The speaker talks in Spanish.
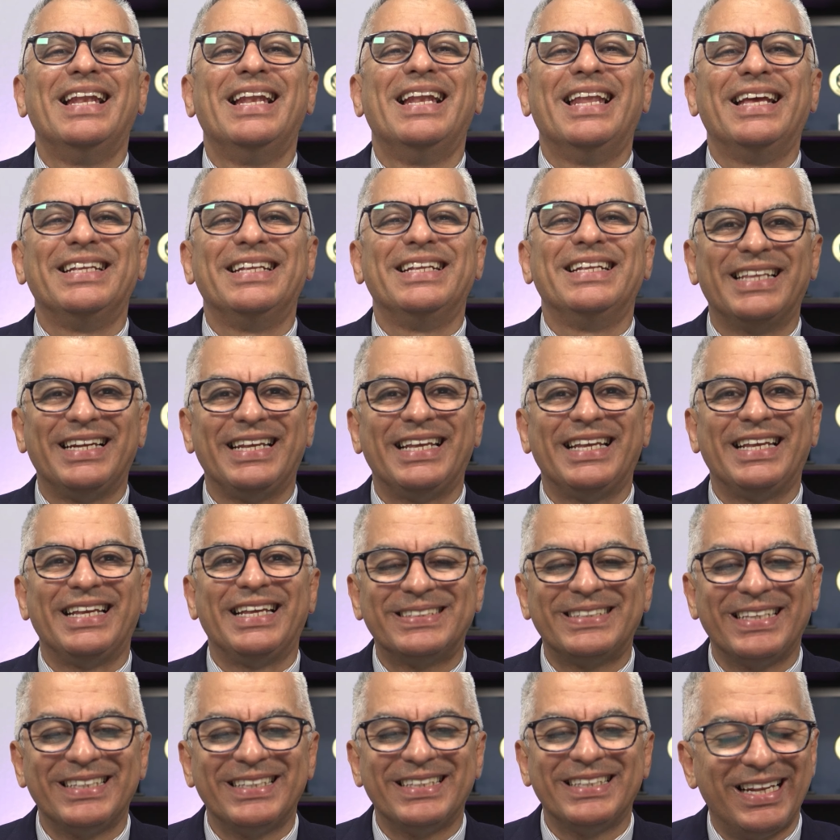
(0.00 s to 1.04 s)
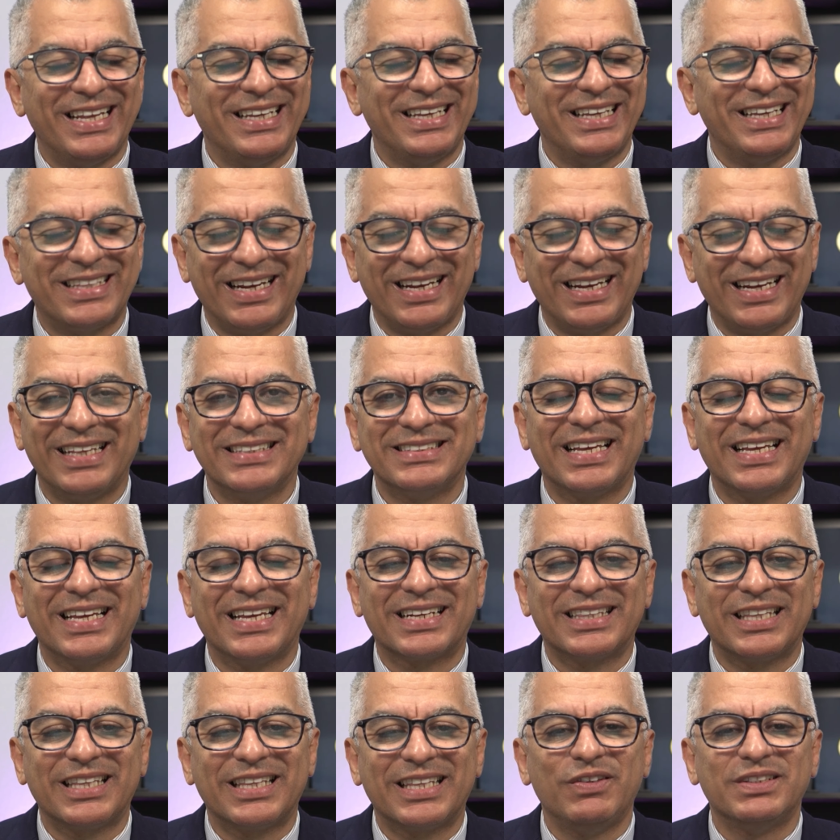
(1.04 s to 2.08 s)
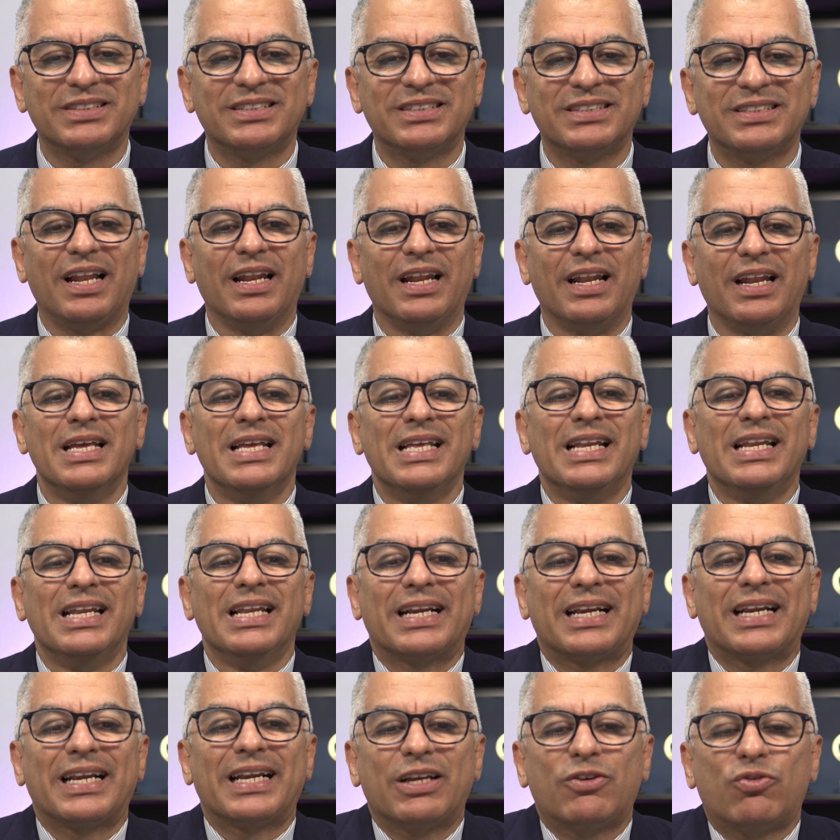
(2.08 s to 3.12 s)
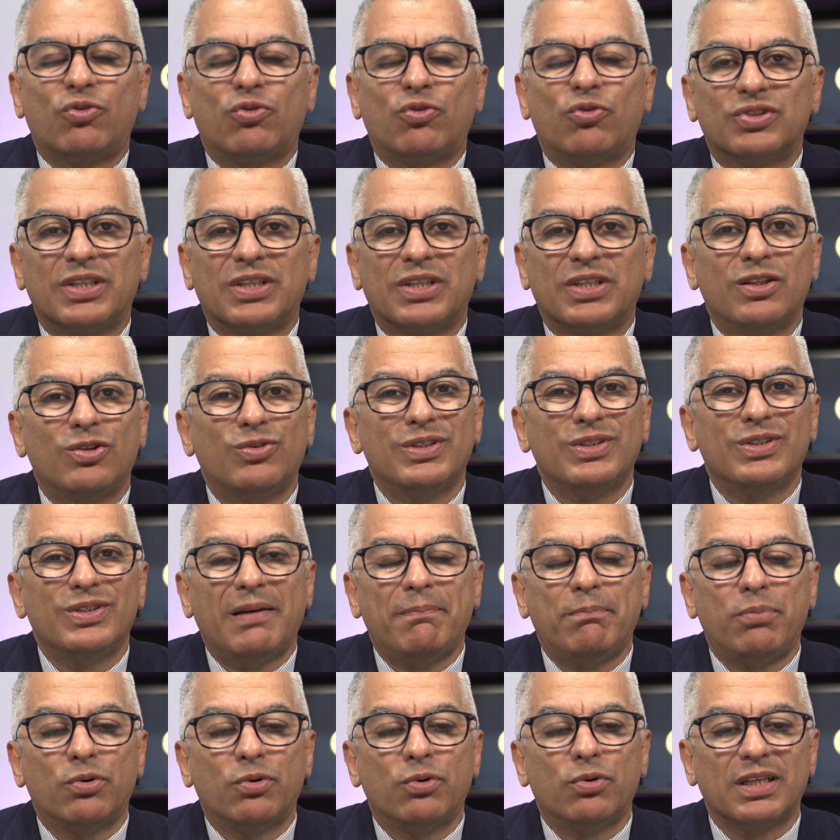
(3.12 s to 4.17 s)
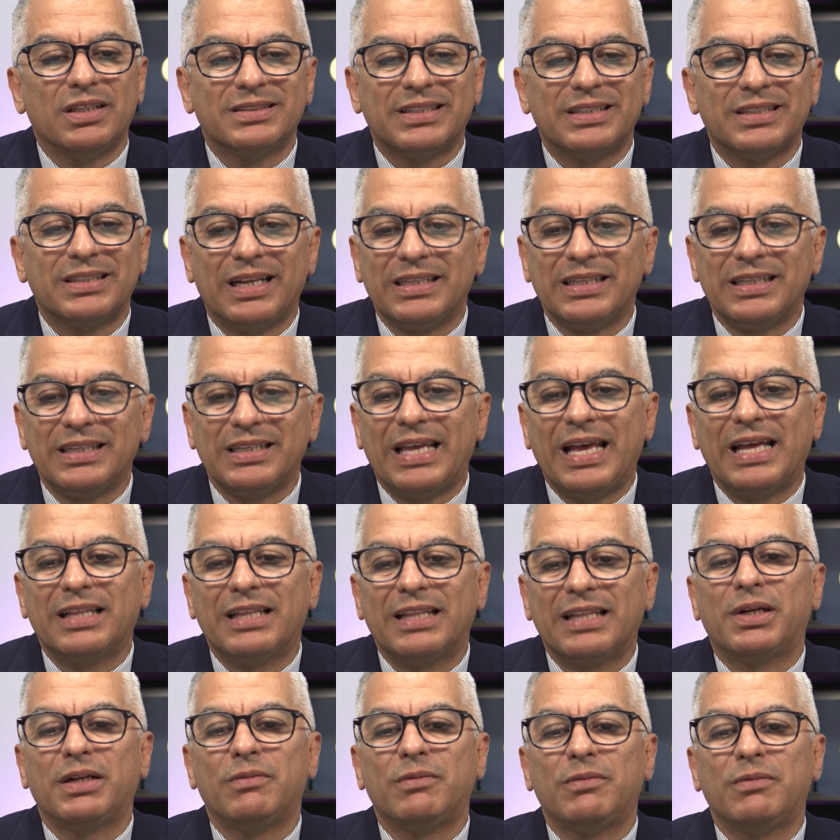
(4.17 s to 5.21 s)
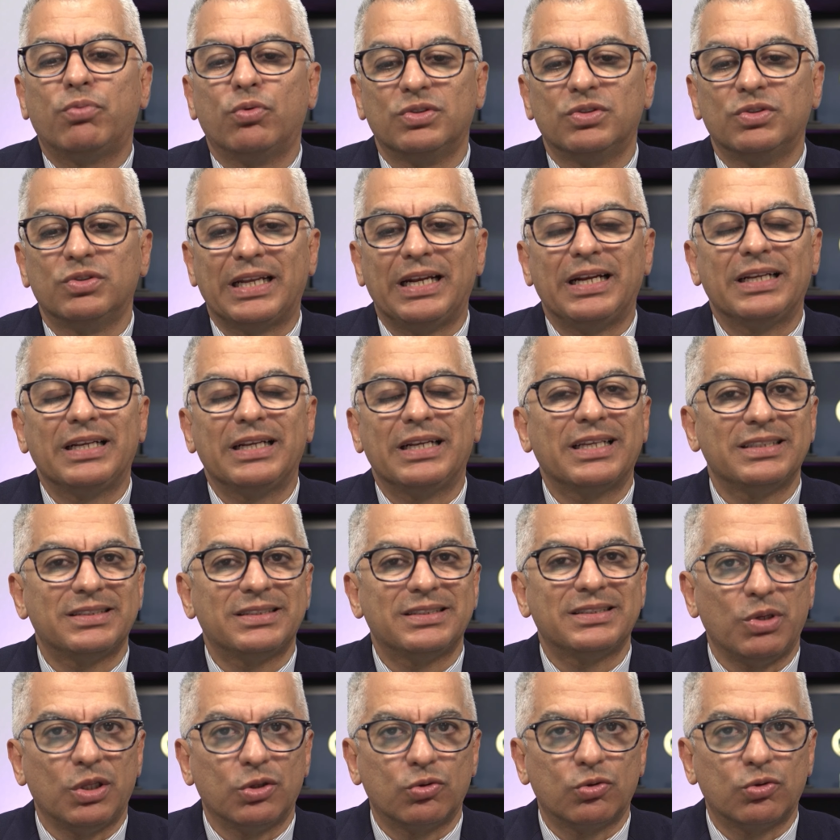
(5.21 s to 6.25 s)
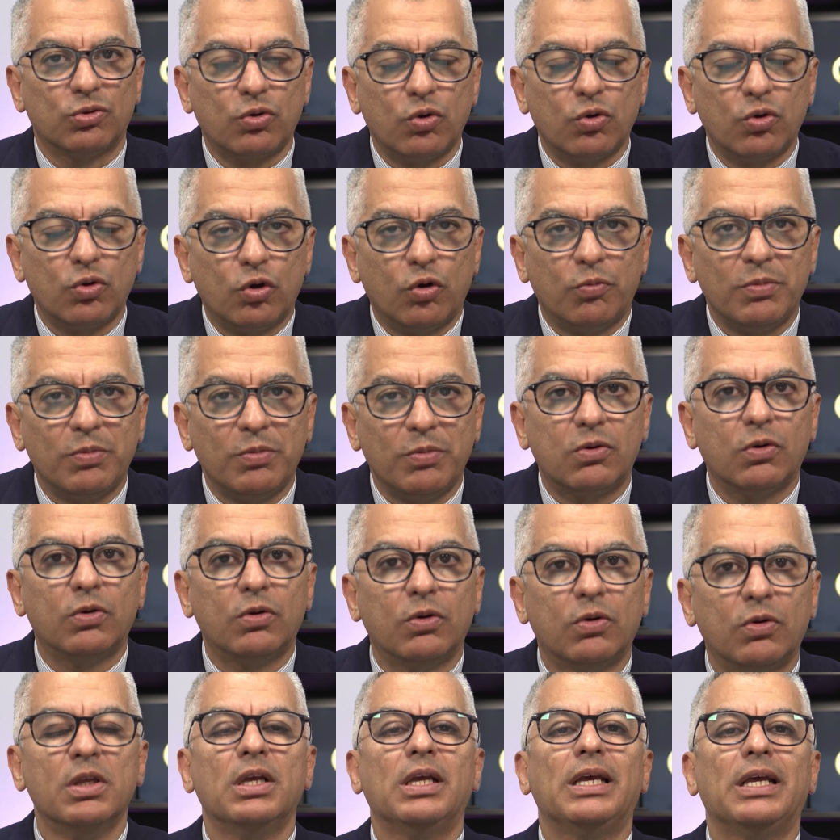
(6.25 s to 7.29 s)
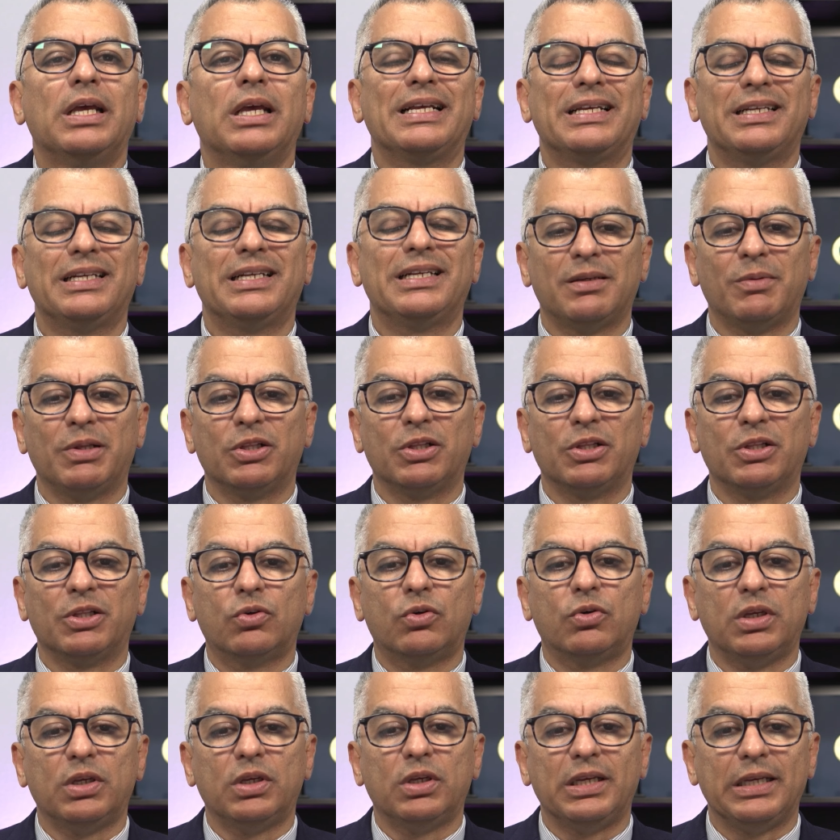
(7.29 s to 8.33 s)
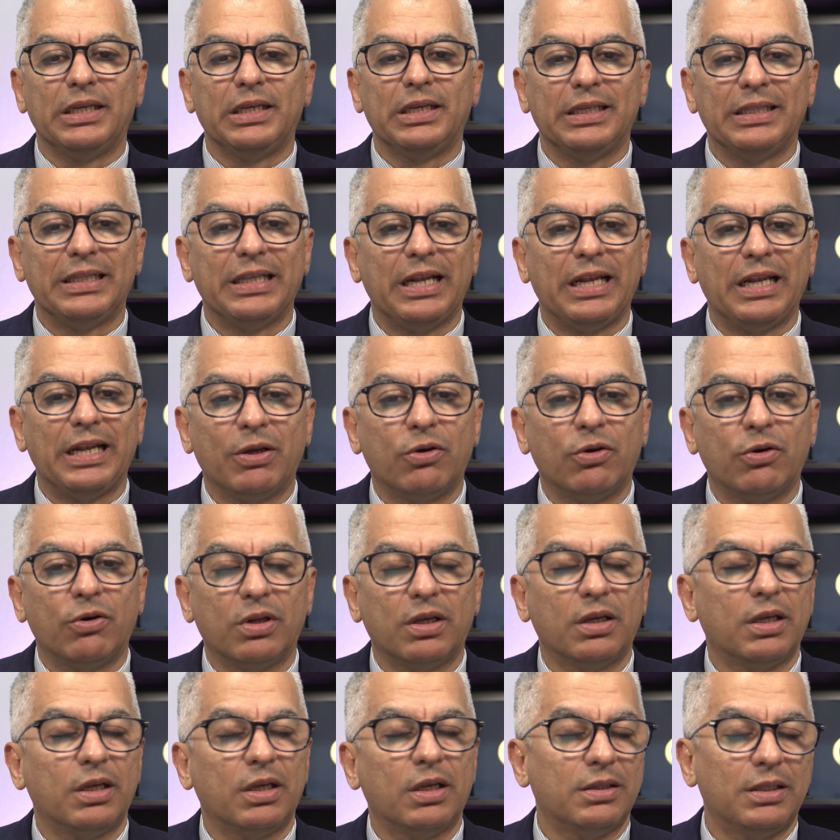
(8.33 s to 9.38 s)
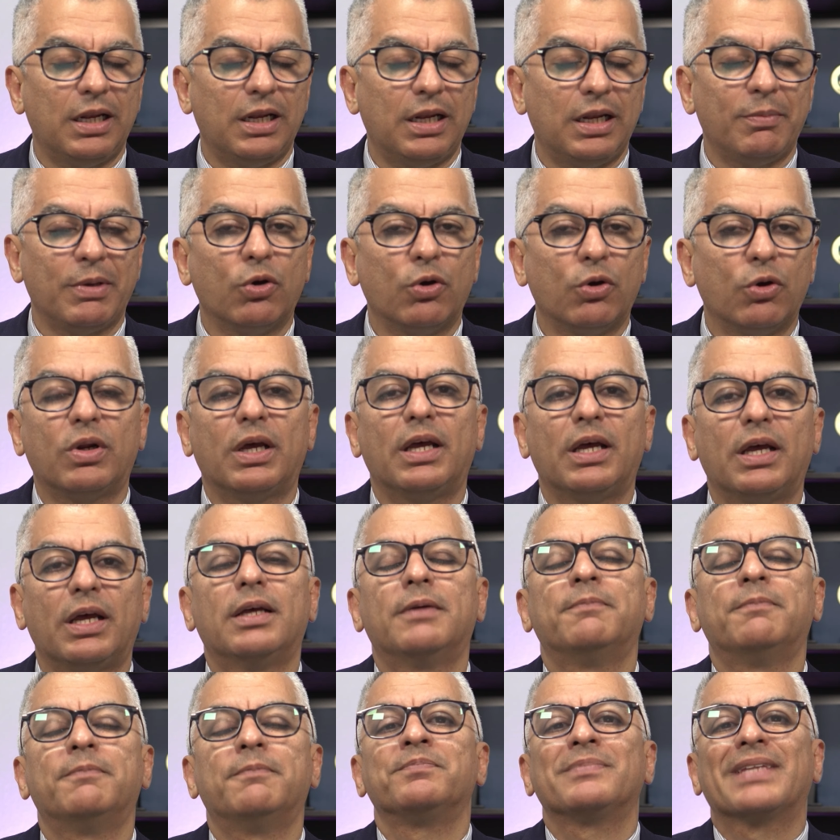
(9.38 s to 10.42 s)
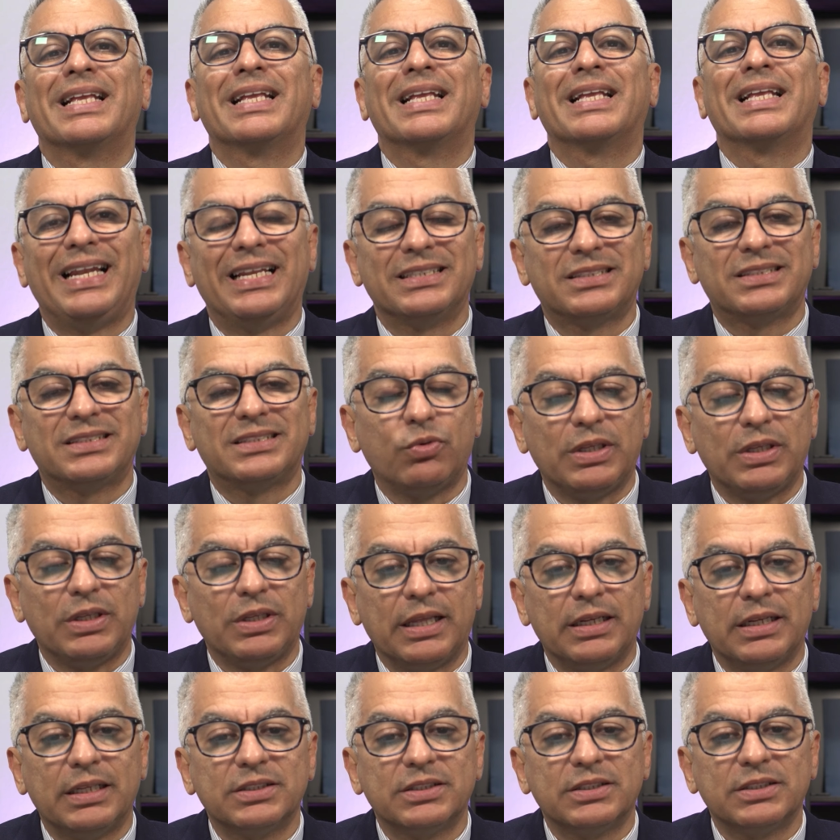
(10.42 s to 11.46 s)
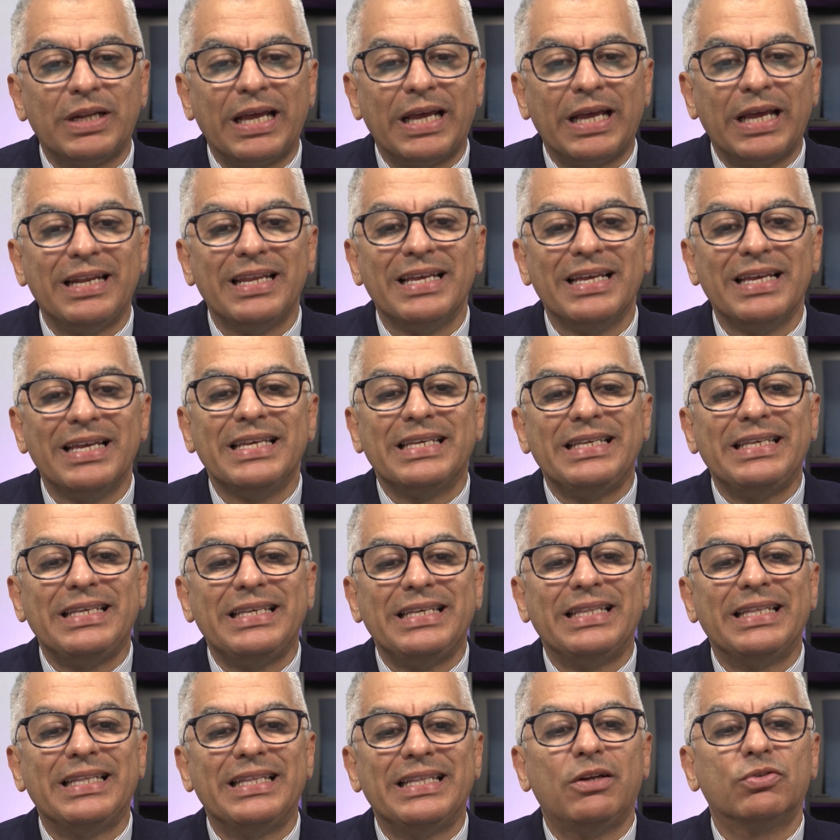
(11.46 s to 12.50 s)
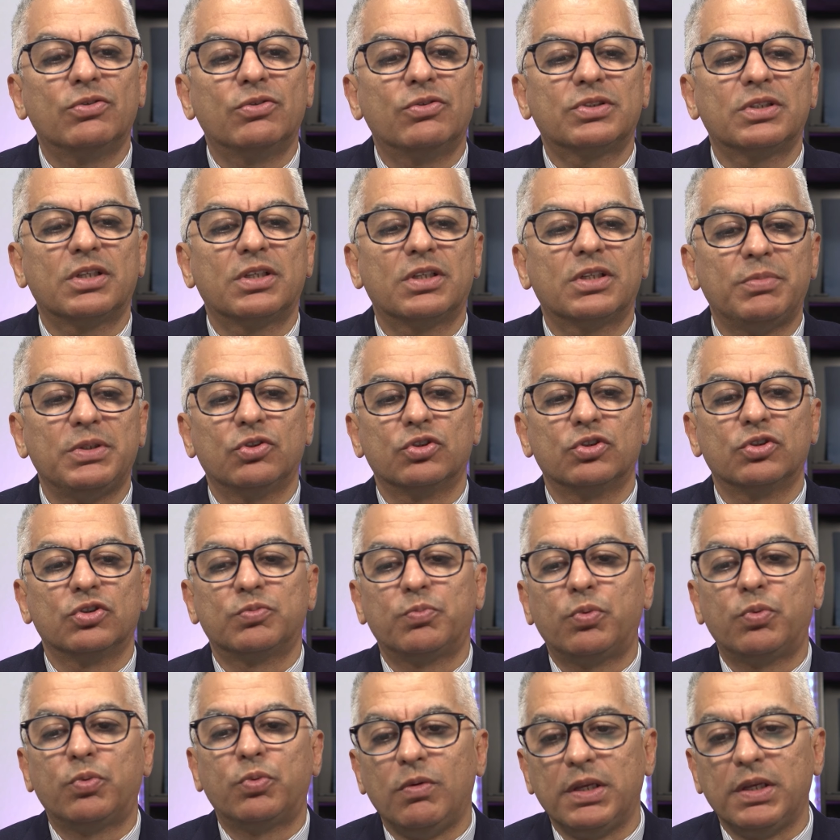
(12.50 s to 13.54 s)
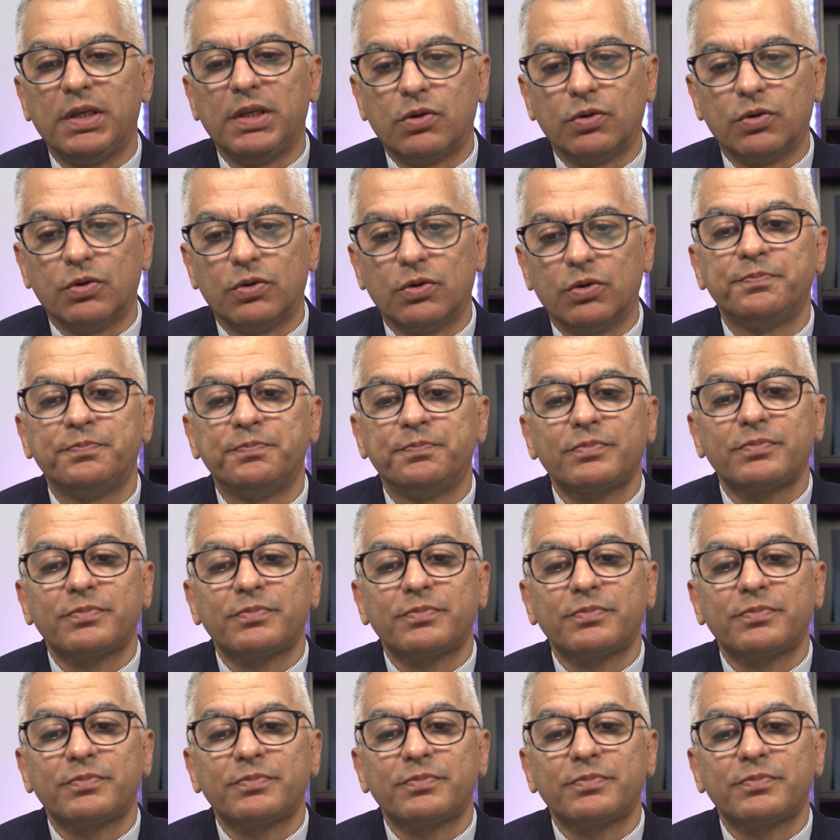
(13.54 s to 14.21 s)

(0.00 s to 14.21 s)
la, la inteligencia artificial reconociendo esa potencialidad para impulsar el crecimiento económico, el crecimiento eh, de, la mejora, de la mejora de la seguridad nacional y de los servicios públicos.